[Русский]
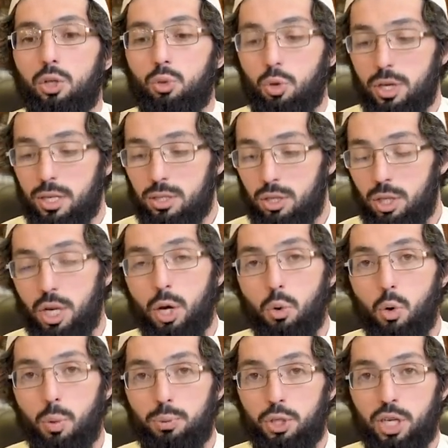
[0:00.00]
то есть три
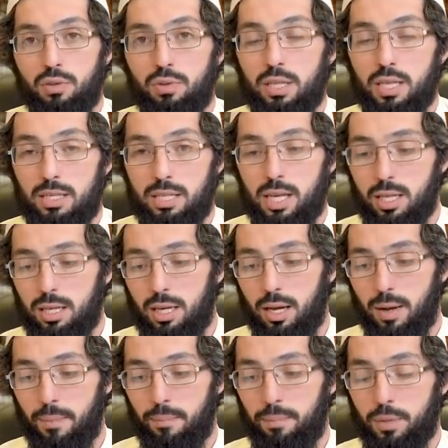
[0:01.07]
общие вида
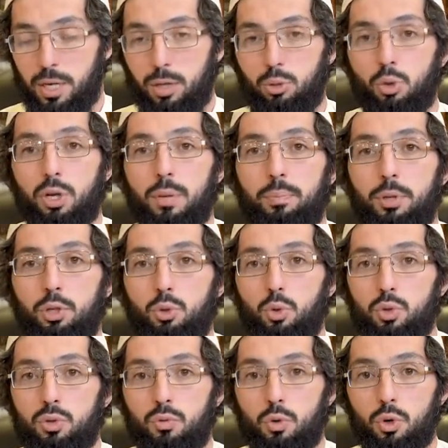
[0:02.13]
сделки, которые
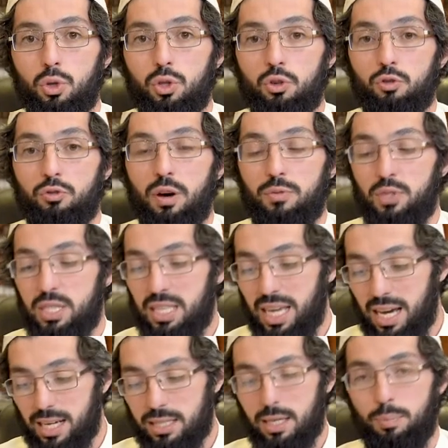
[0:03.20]
присутствуют во
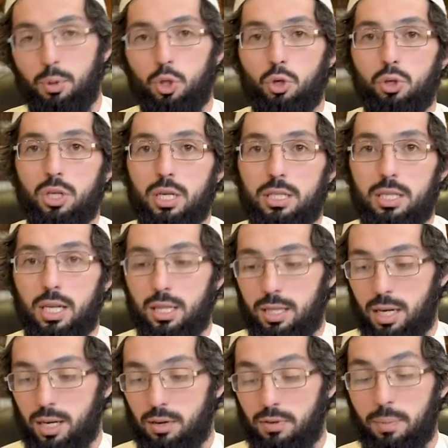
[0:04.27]
всех запрещенных
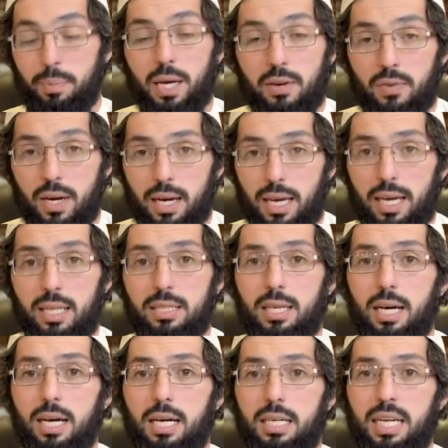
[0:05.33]
сделках. Во-первых,
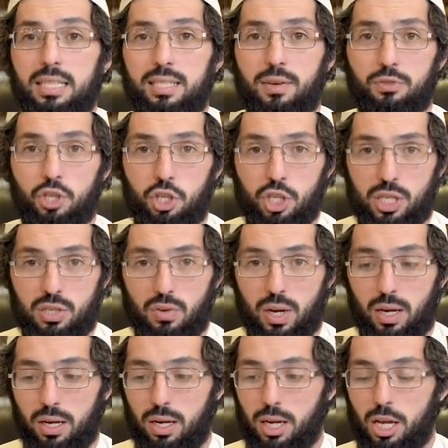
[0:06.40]
это
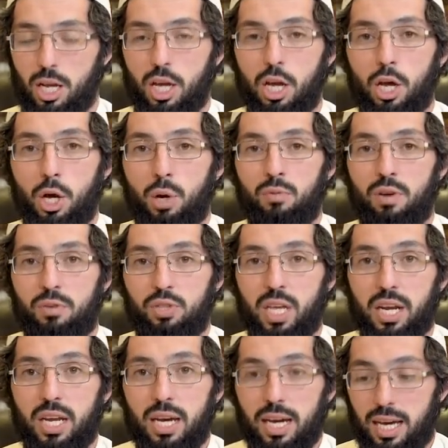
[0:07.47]
ростовщичество.
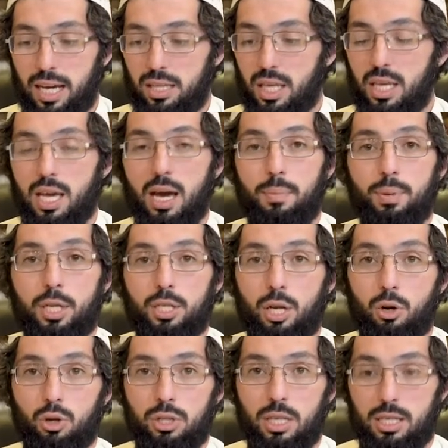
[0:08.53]
Во-вторых, это
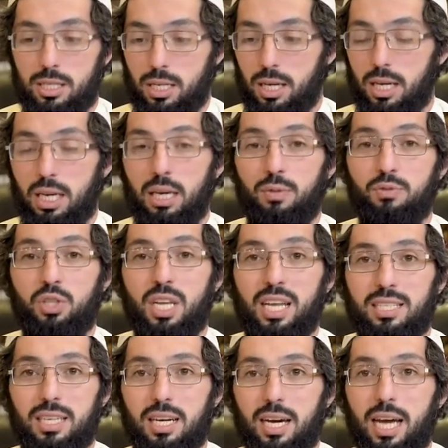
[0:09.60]
неопределенность. И
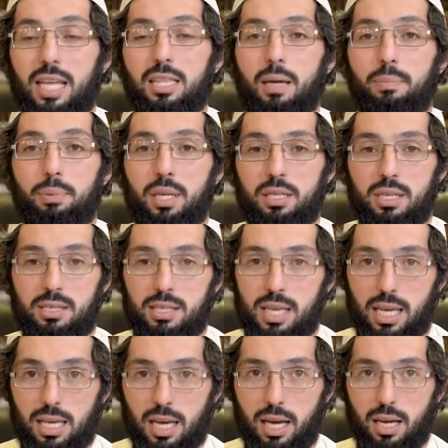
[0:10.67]
в-третьих, это
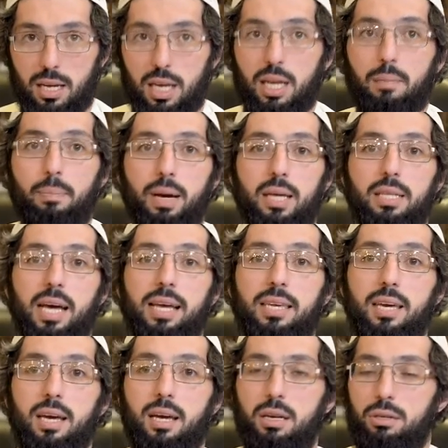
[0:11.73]
притеснение или
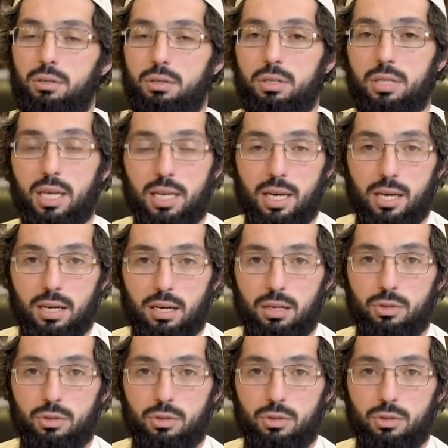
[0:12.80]
поедание денег